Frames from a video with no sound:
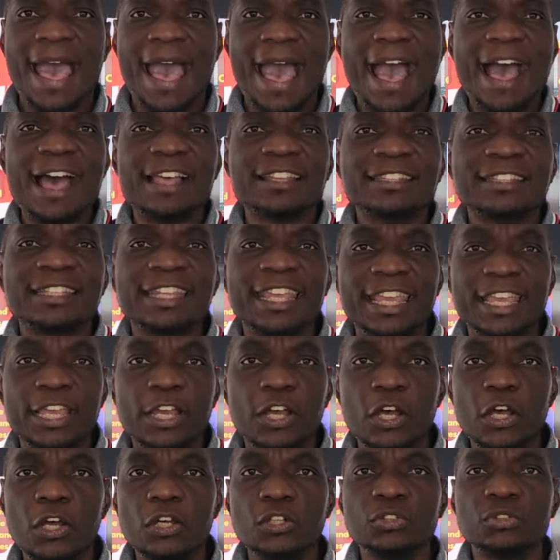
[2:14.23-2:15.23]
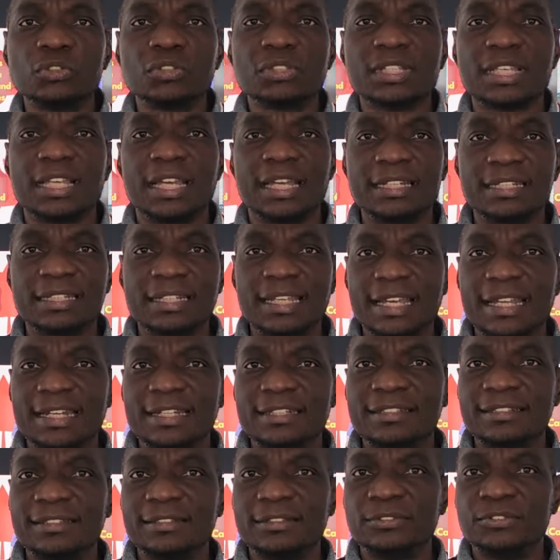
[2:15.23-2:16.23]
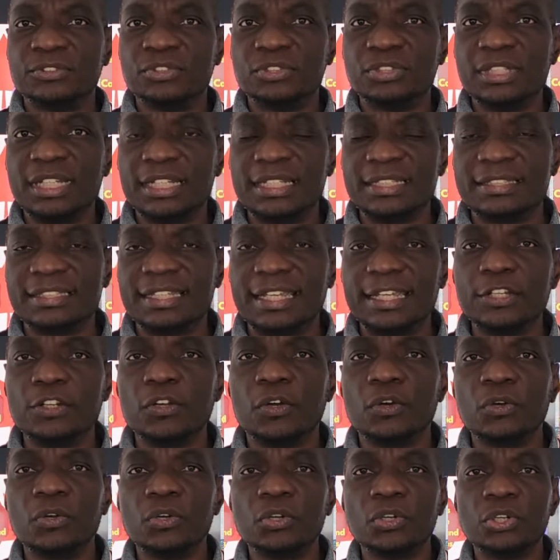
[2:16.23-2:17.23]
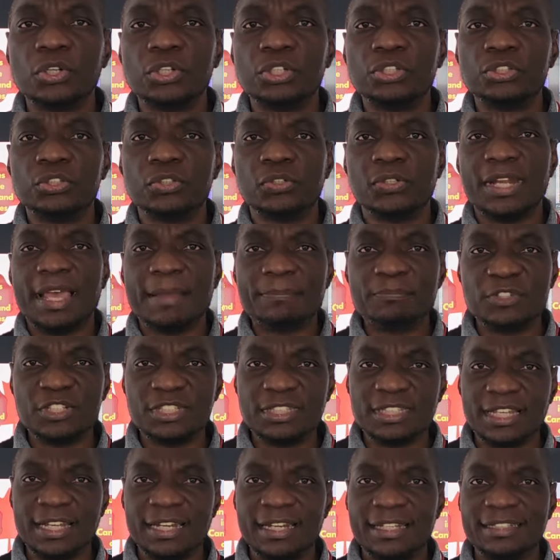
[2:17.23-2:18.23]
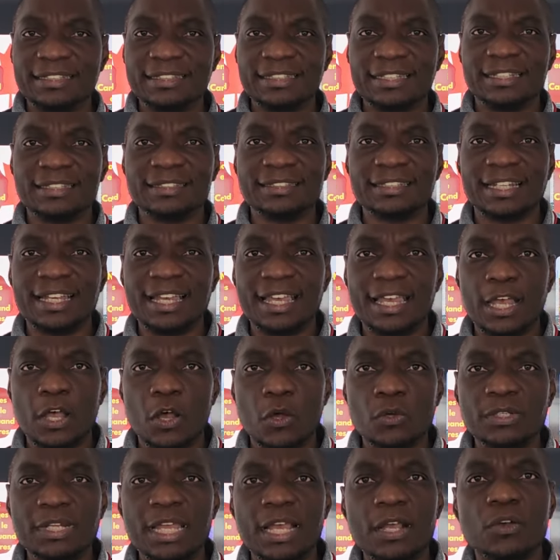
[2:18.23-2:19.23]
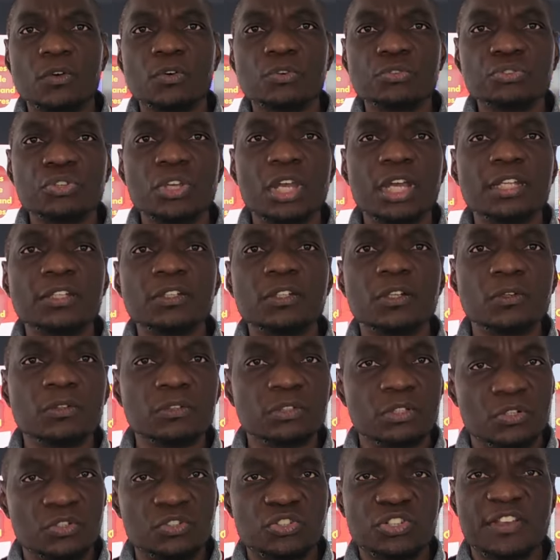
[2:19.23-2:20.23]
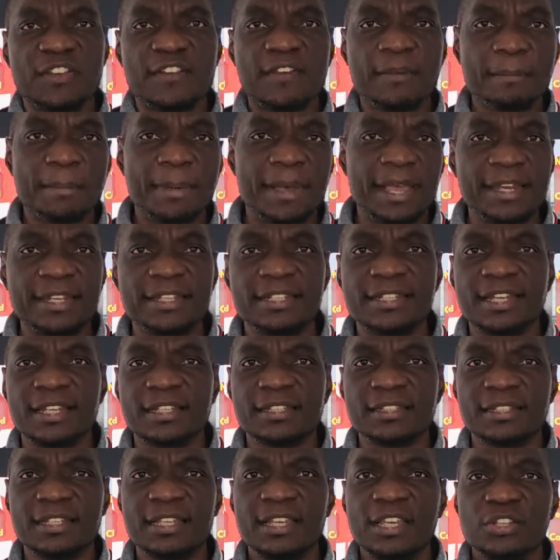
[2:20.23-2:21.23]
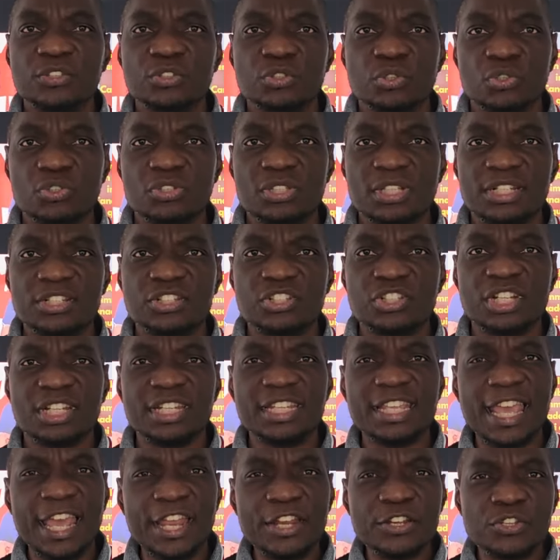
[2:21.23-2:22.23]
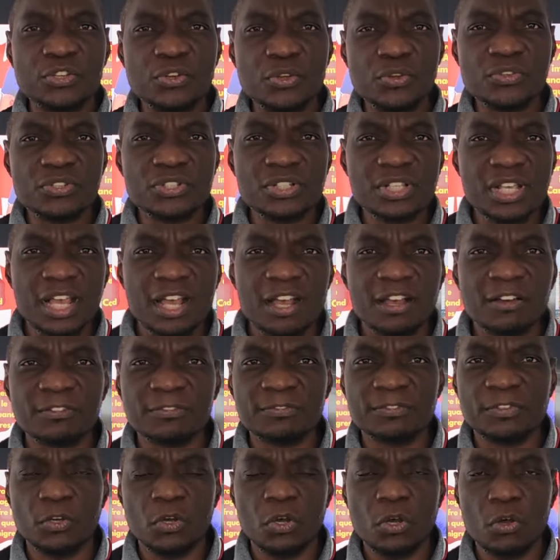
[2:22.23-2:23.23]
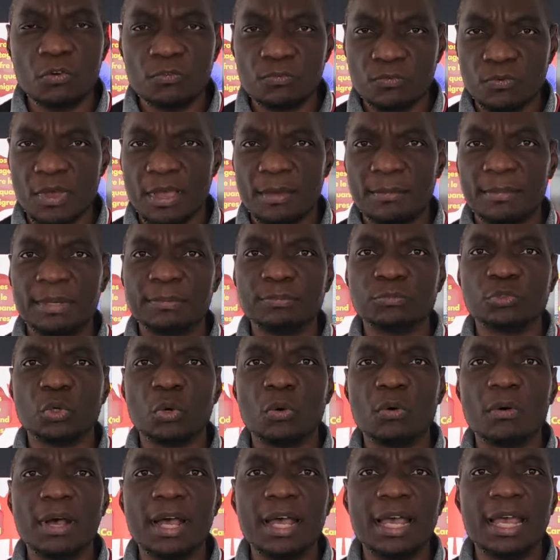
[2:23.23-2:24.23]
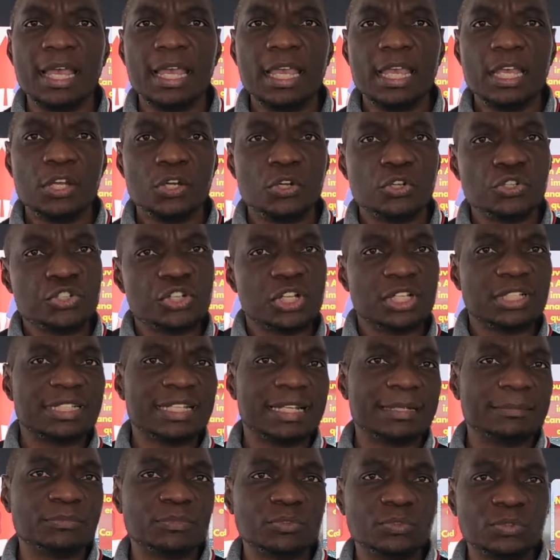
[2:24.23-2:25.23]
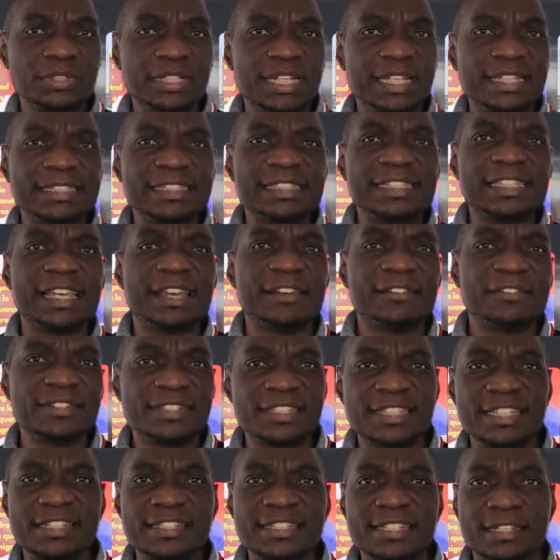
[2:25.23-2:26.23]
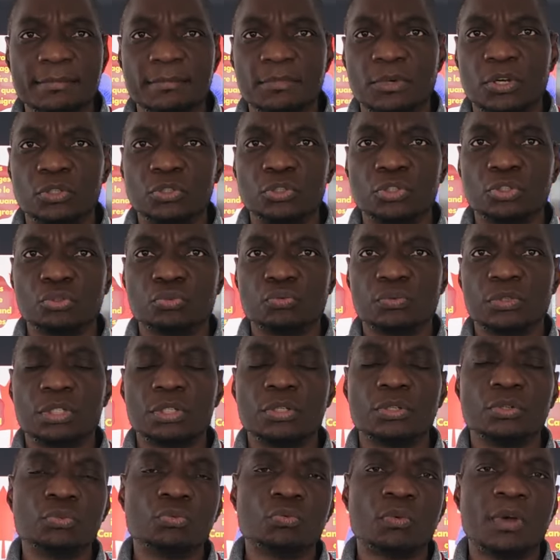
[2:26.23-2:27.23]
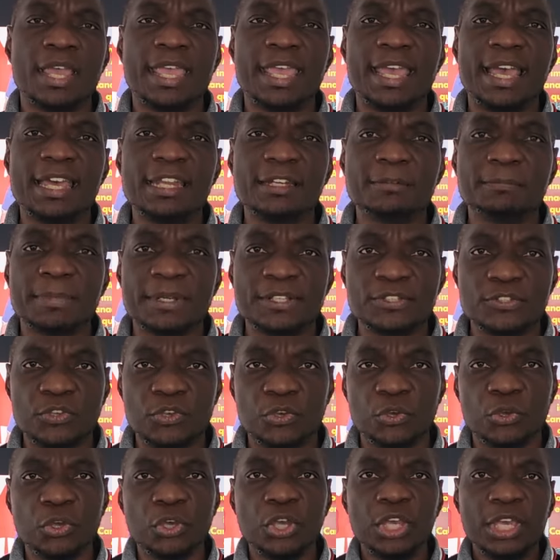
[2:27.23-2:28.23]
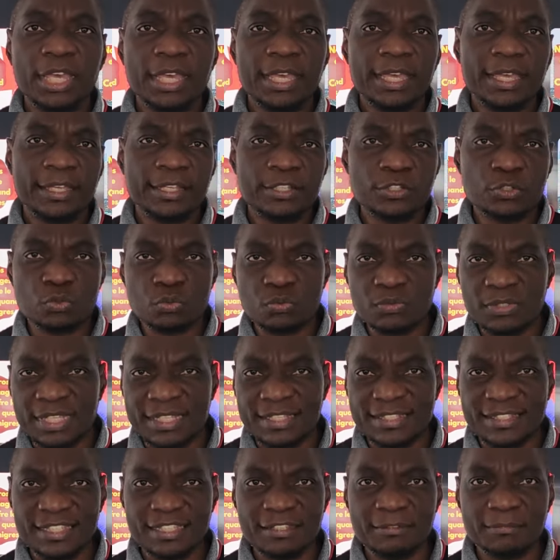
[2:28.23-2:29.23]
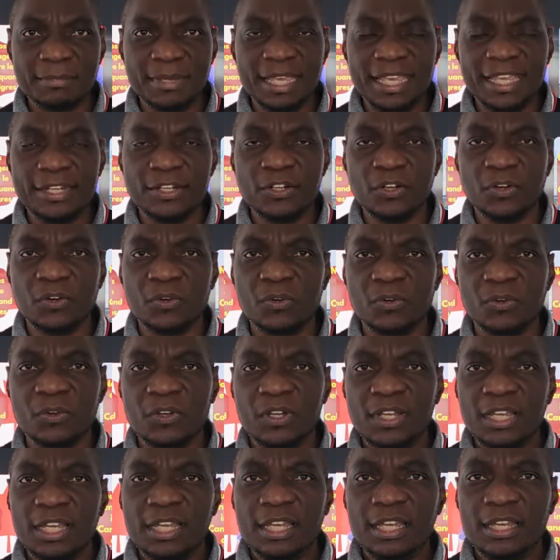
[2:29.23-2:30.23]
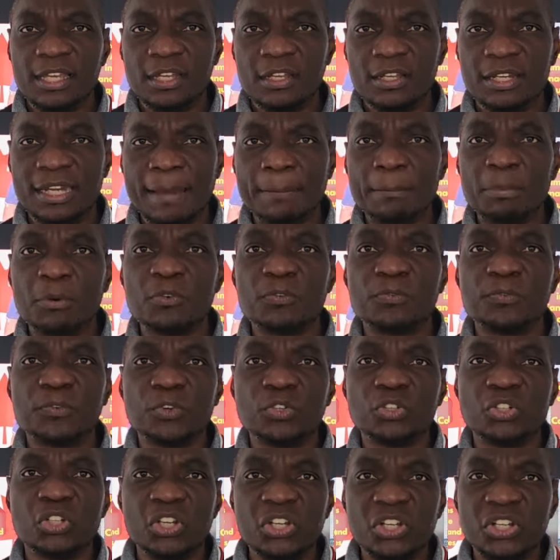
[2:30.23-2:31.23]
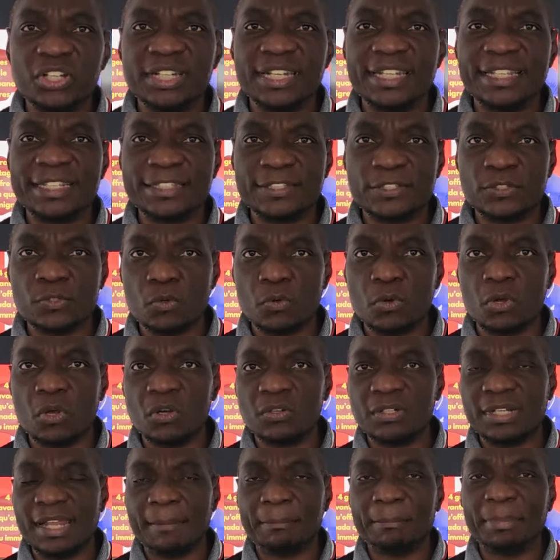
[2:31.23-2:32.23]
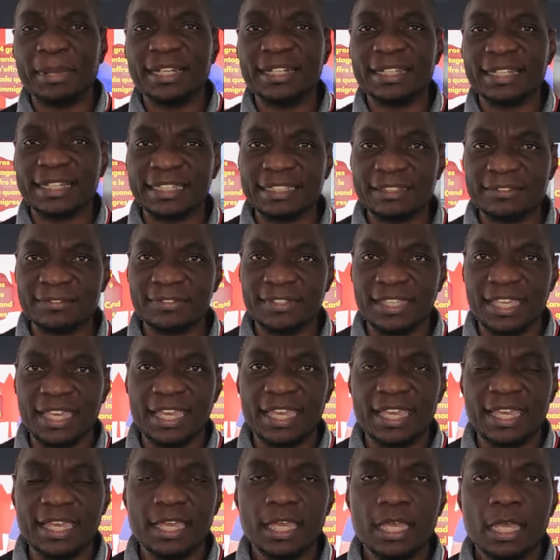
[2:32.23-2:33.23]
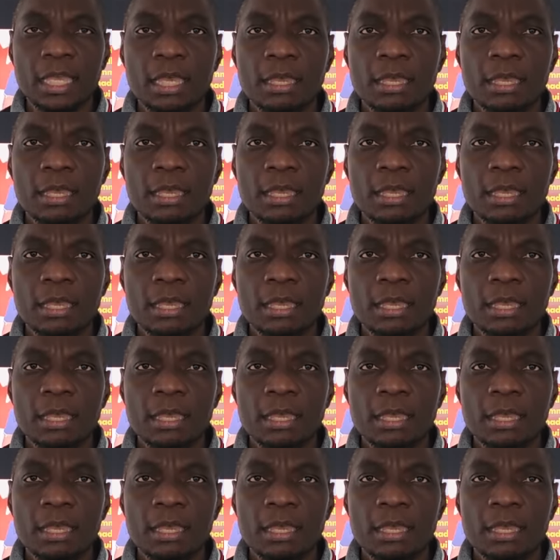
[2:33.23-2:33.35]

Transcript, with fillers: En dehors du scandale, du décès dont de la petite Alexandra. On a connu un autre dont j'avais parlé dans, sur cette chaîne il y a deux ans environ, voire même trois, le jeune Camerounais qui, qui était mort de suite de noyade parce que euh, sous-estimait dans euh, la profondeur des eaux qu'on appelle rivières.